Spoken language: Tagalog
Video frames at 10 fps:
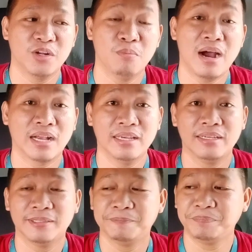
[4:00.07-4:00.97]
ano,
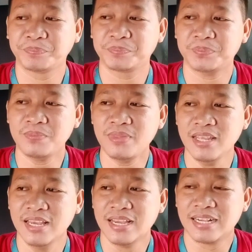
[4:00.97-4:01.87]
backing.
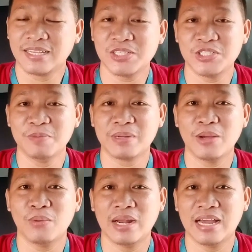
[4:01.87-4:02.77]
Kasi
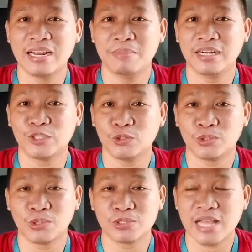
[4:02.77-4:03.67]
syempre wala naman
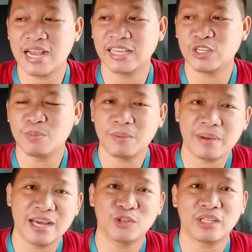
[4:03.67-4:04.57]
nagtuturo sa akin kung
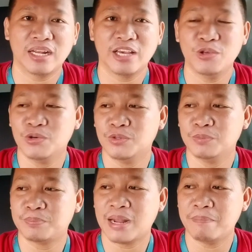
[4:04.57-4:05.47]
paano talaga
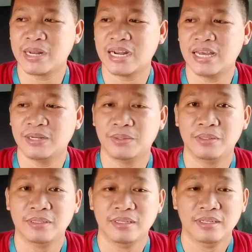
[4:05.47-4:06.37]
yung proper na ano
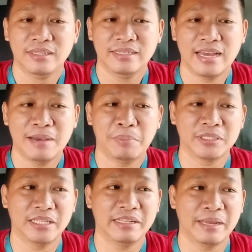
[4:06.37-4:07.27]
na
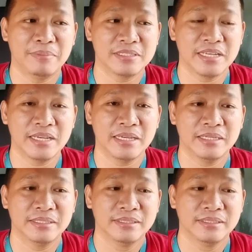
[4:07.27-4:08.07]
pagda-drive kasi